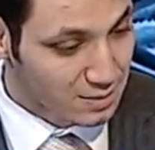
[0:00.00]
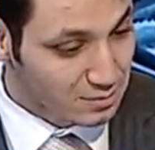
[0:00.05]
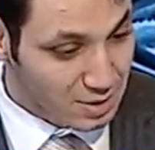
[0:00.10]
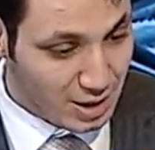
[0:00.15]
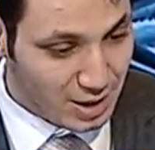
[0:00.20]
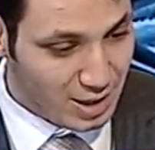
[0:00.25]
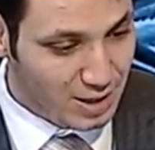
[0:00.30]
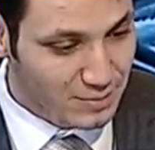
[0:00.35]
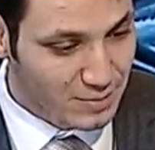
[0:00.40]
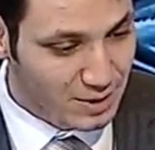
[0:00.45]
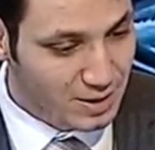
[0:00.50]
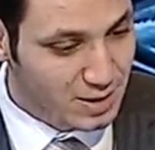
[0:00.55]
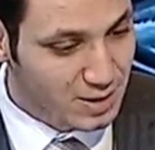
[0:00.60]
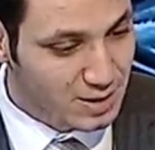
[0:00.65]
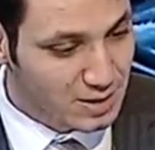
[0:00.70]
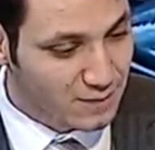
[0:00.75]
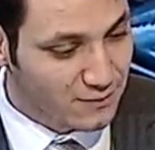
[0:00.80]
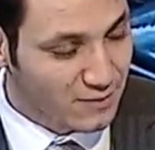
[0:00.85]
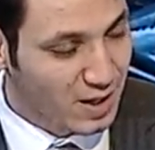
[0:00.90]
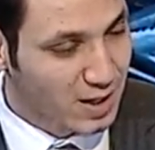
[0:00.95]
تقريبا
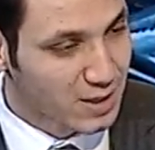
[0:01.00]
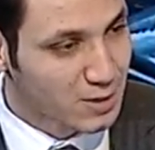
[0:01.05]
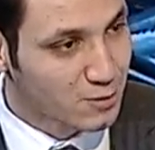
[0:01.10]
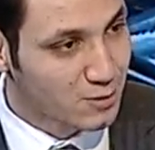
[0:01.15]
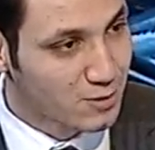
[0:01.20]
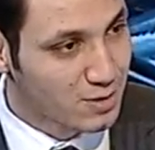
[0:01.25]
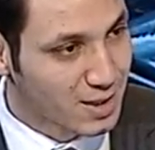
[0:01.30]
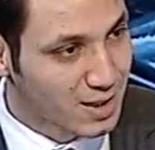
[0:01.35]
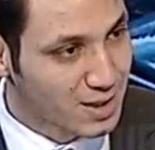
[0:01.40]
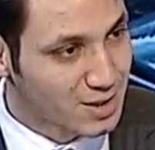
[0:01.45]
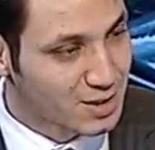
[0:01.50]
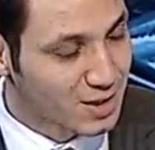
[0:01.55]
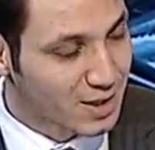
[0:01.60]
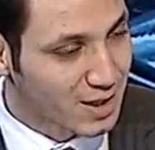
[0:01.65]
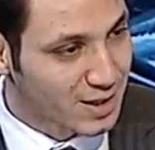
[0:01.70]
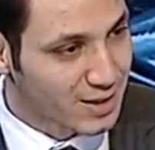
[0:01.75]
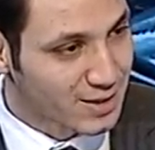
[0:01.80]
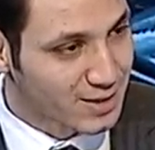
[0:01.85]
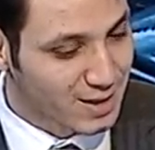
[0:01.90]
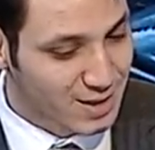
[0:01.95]
صفحات كل
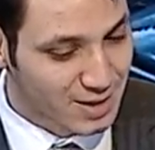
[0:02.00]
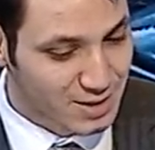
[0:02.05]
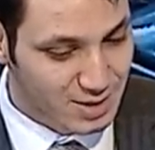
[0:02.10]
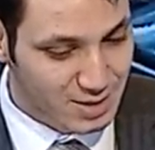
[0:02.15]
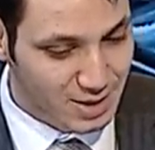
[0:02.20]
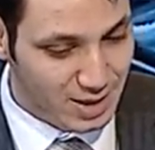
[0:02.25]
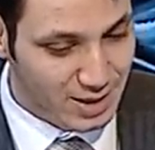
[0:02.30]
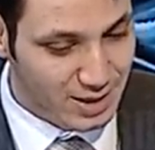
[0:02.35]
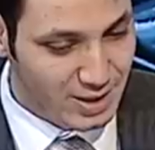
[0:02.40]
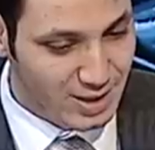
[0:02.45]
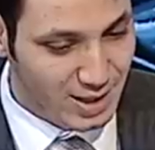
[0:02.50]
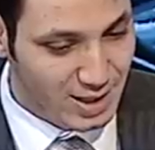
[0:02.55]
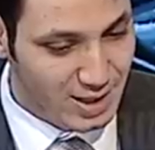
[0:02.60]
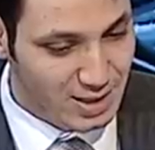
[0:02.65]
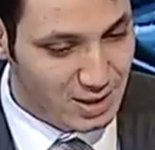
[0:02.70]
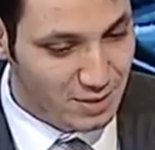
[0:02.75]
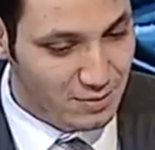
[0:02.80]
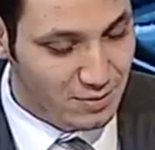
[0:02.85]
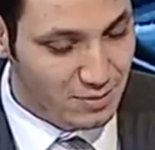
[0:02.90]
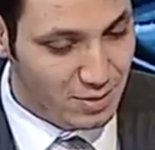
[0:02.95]
الجرائد الجزائرية على
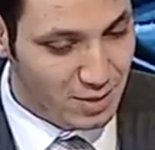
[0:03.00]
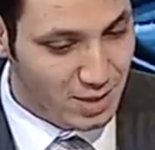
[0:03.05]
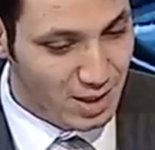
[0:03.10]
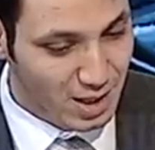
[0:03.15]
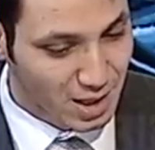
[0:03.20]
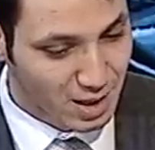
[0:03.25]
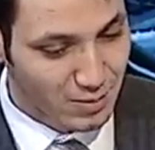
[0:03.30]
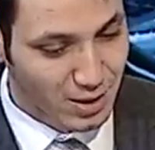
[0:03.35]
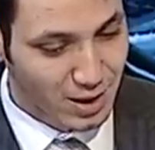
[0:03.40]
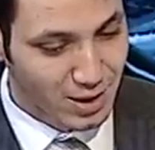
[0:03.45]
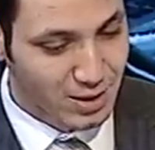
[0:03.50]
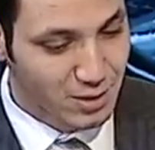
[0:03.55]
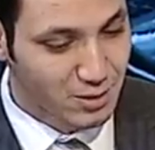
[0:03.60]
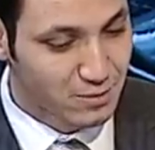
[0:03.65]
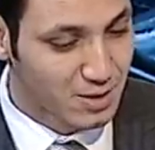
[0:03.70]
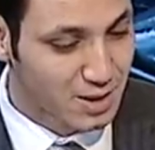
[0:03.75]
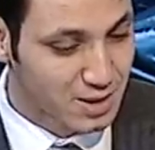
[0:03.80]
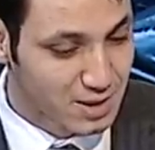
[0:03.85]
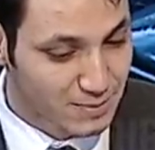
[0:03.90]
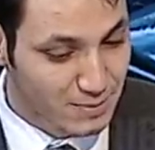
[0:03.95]
سبيل المثال أخبار
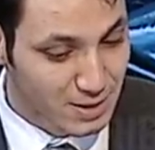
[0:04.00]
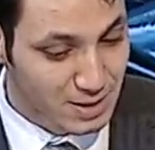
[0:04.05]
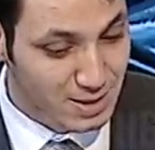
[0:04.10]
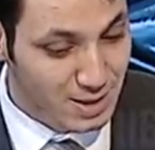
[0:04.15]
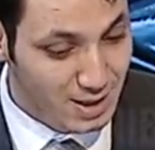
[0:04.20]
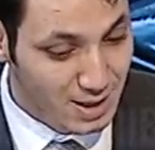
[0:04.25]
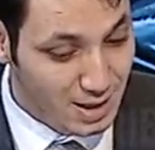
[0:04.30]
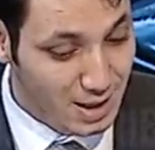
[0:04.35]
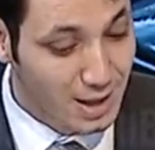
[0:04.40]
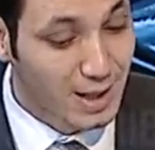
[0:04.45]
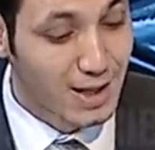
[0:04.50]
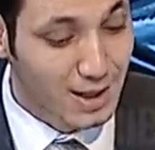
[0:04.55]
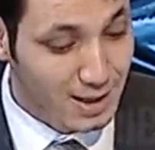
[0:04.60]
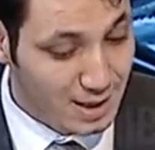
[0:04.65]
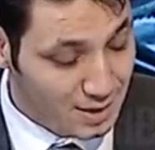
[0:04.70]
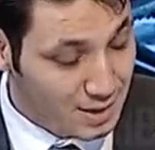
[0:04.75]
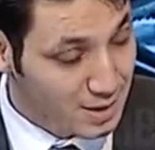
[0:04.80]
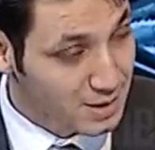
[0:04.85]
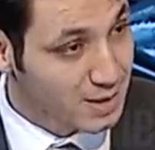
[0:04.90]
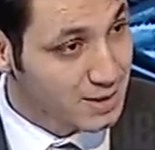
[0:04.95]
اليوم كتبت
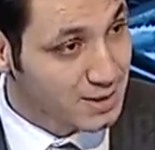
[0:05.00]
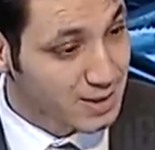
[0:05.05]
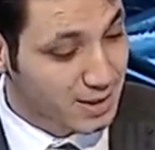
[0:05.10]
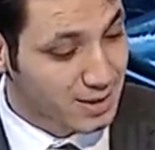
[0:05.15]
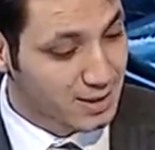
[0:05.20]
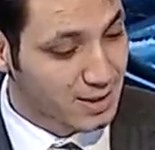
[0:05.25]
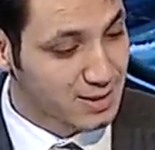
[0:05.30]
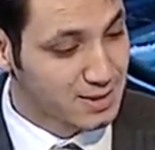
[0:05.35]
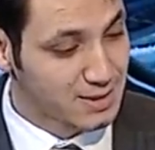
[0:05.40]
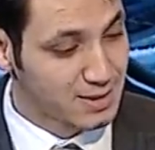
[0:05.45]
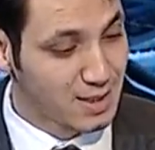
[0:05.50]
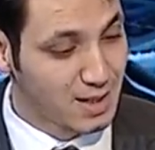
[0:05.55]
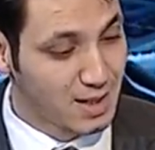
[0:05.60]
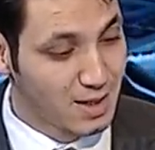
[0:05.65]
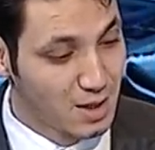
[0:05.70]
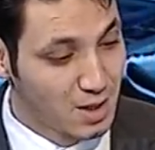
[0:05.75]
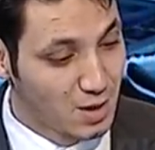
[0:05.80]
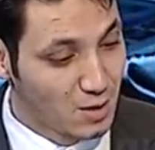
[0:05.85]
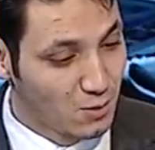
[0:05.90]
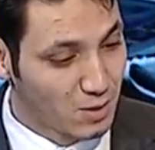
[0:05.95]
هكذا انتصرت غزة
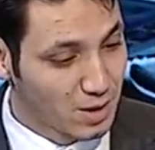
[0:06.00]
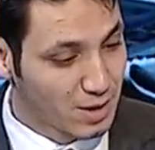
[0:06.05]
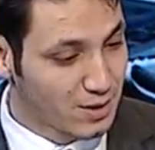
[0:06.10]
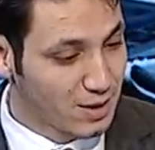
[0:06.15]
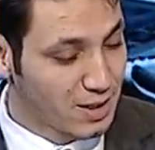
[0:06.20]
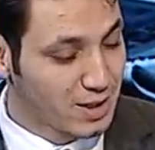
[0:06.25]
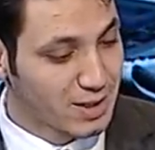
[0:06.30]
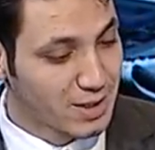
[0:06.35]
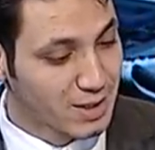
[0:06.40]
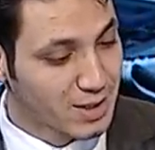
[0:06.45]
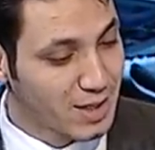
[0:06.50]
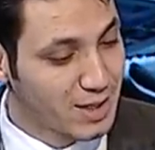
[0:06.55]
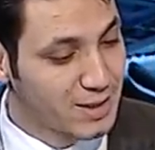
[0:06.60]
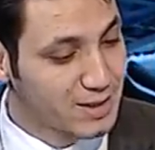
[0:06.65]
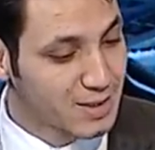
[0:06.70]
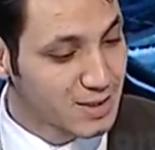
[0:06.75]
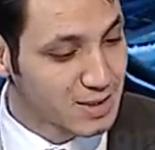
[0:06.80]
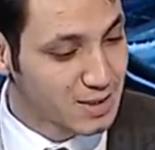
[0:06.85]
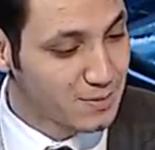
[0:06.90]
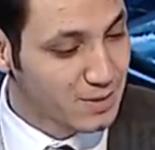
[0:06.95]
وكذلك الرائد
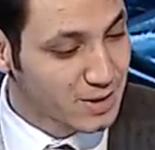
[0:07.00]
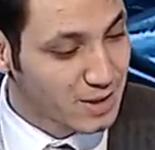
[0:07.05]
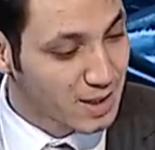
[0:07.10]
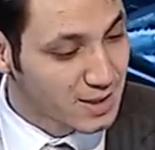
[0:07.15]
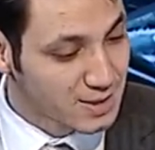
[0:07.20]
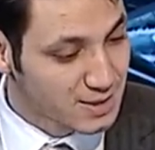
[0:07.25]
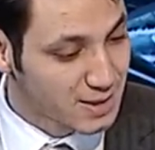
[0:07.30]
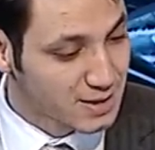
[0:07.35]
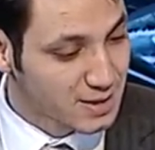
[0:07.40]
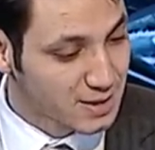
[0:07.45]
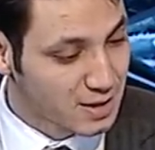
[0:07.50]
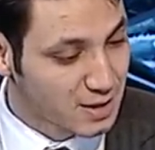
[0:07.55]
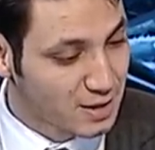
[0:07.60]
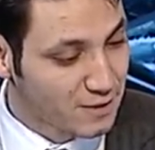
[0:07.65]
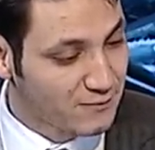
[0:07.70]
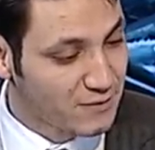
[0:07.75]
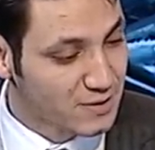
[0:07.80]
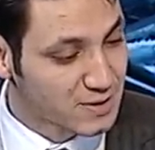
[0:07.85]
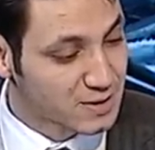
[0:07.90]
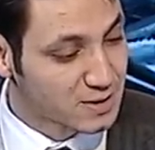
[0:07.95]
كتبت غزة
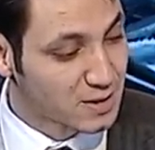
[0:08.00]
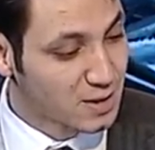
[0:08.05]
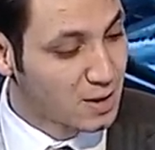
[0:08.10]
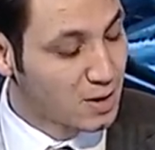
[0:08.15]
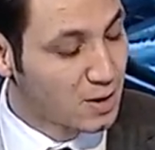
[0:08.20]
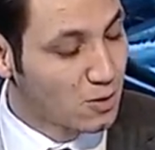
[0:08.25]
تتنفس